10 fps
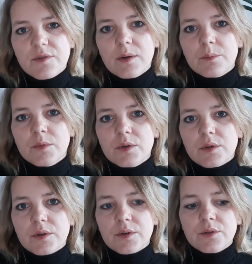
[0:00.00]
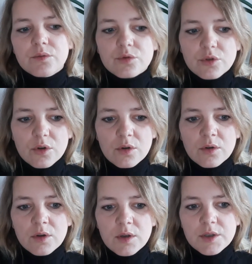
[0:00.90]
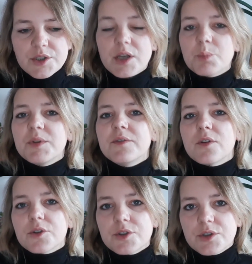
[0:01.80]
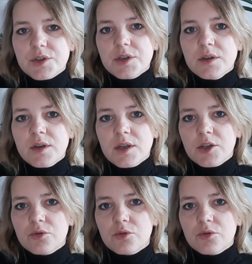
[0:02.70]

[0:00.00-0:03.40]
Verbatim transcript: Wam e, dużo cierpliwości,